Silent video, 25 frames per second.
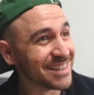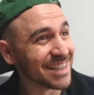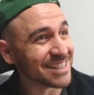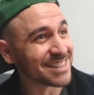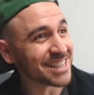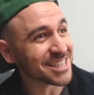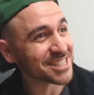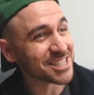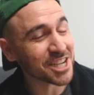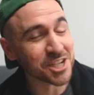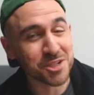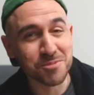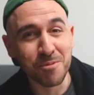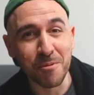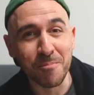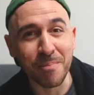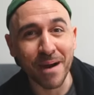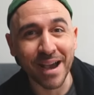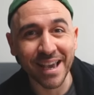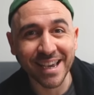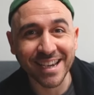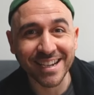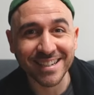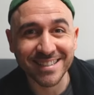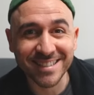Natacha, tu peux
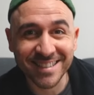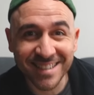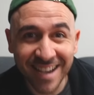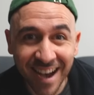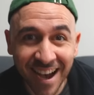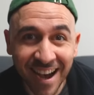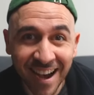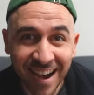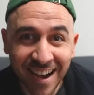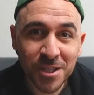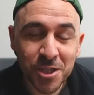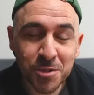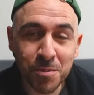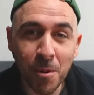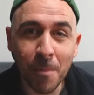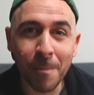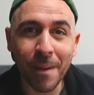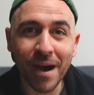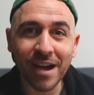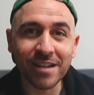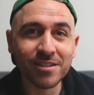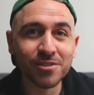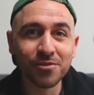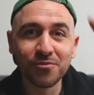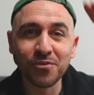pas écrire ça. Tu peux
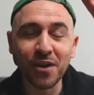pas